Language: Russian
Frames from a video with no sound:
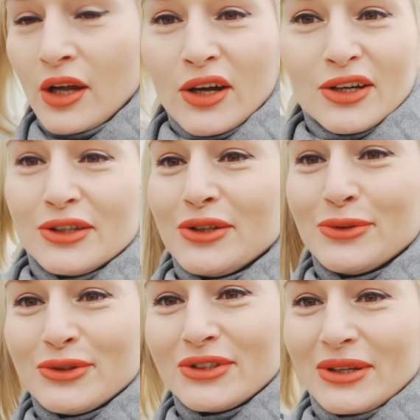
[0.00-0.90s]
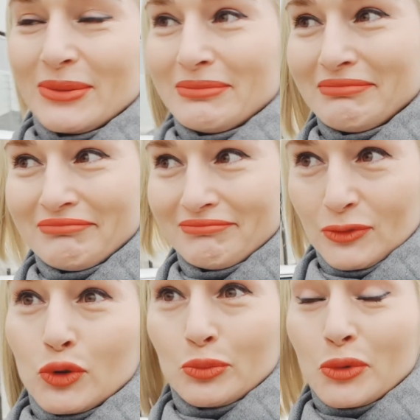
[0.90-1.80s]
А, люди там,
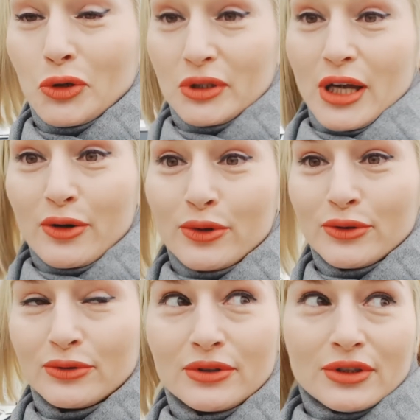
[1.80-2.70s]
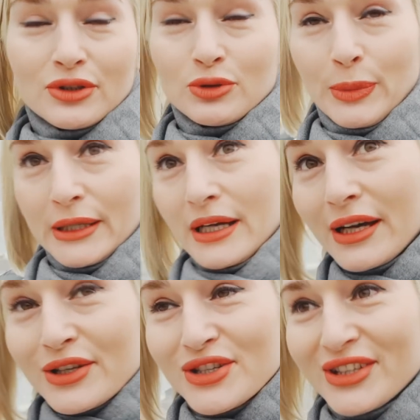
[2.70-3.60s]
ну, много народу, ищут
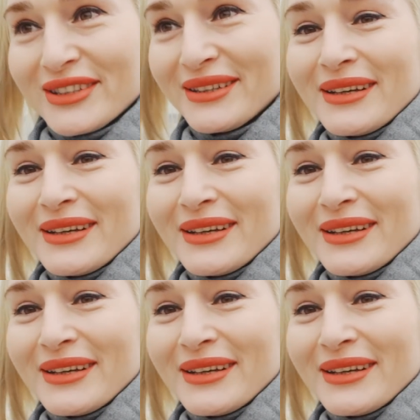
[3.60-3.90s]
подарочки